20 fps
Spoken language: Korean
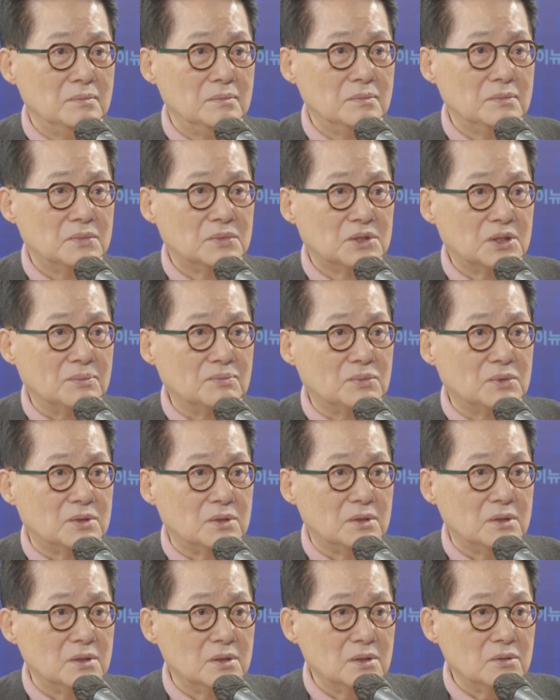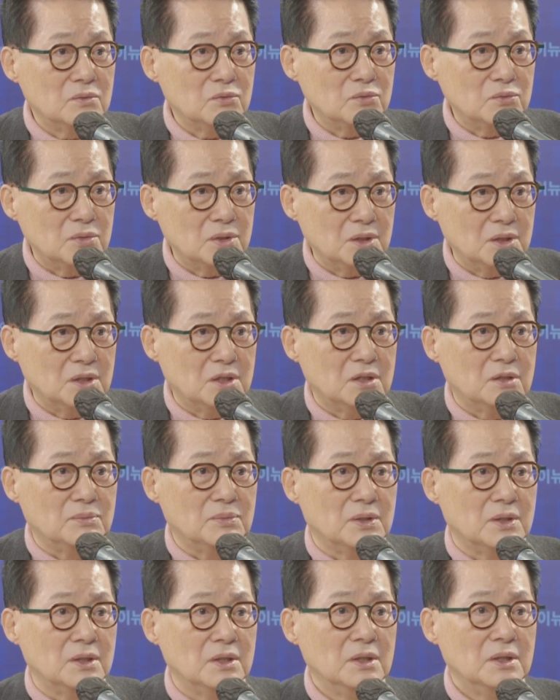참
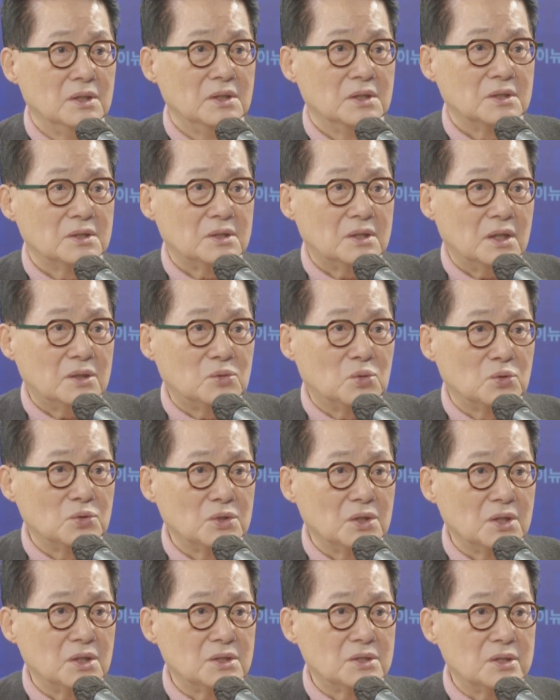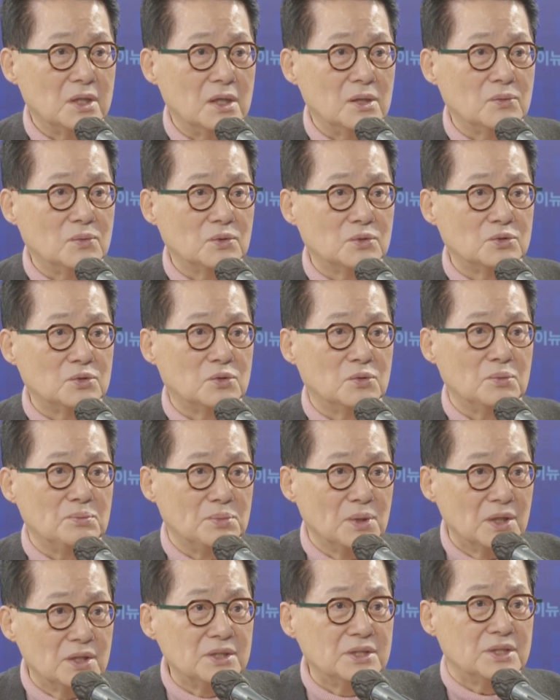임금이 대통령이 살 곳으로 음.
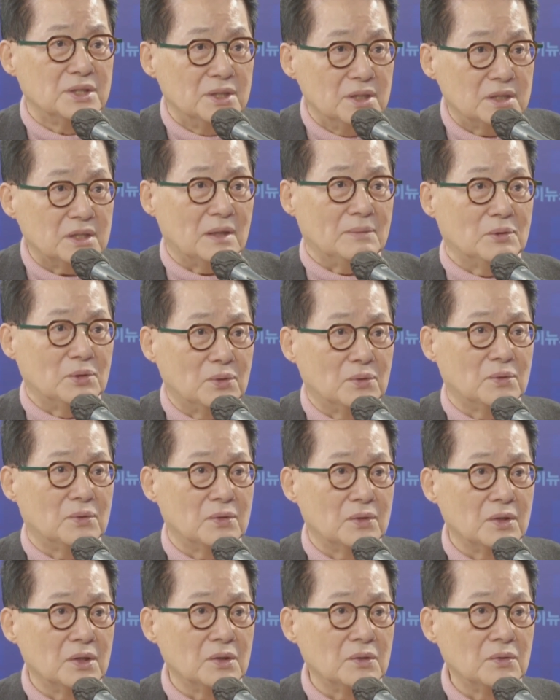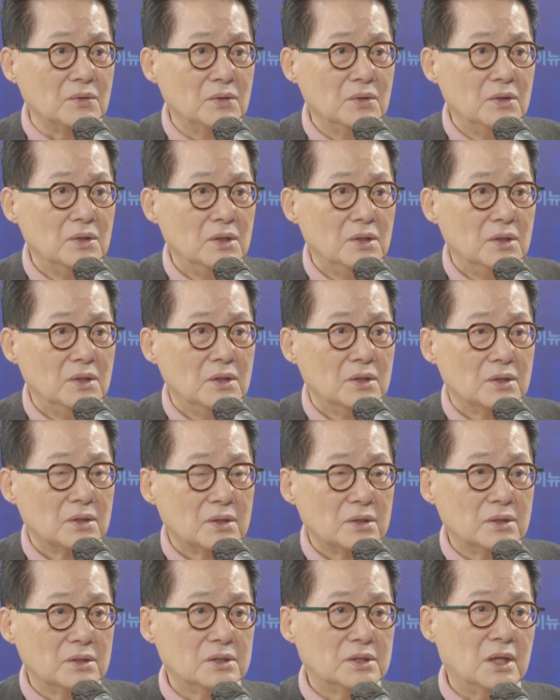명지를 잡아놓은 거예요. 네.
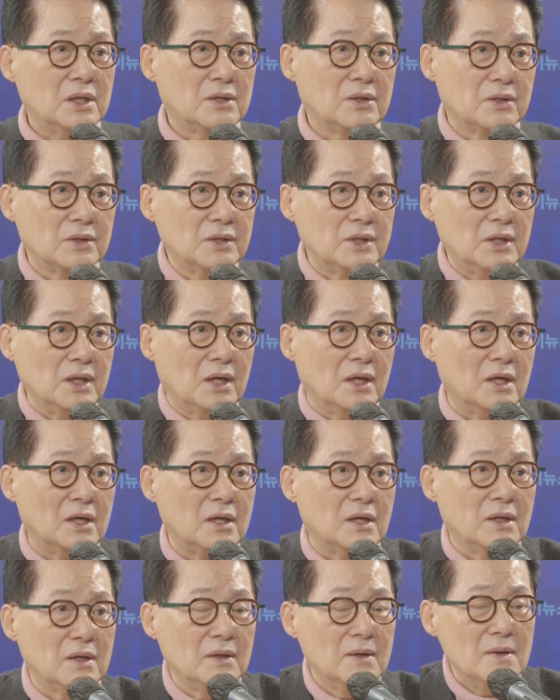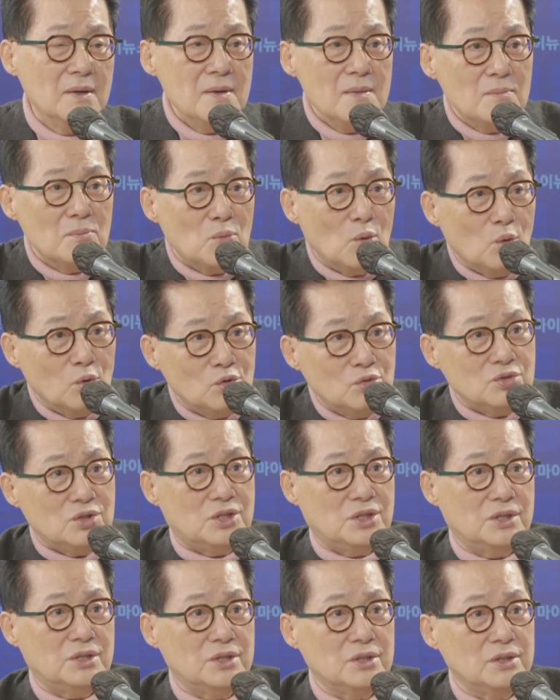그러니까 거기에 모든
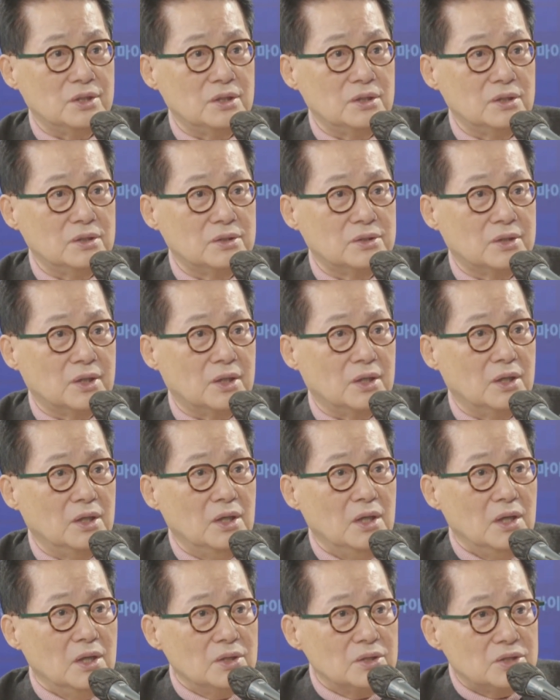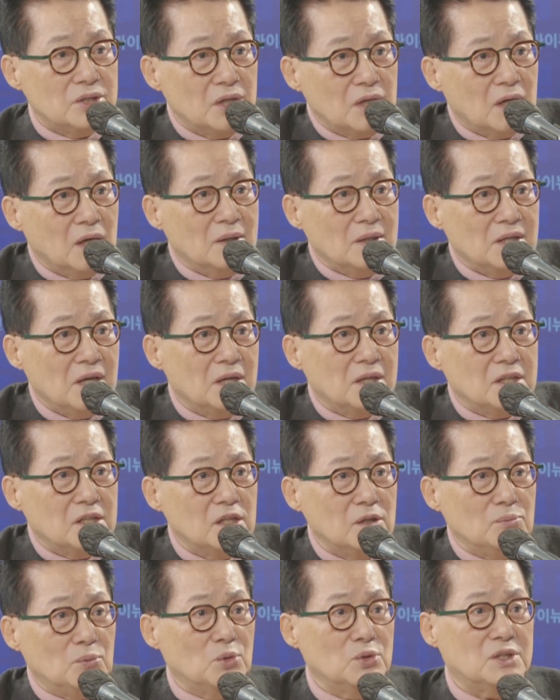시설이 있는데 제가 얘기를
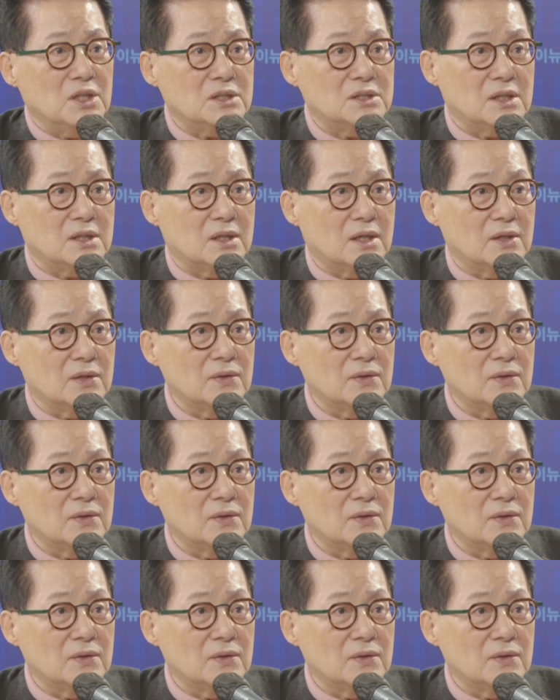못 하잖아요.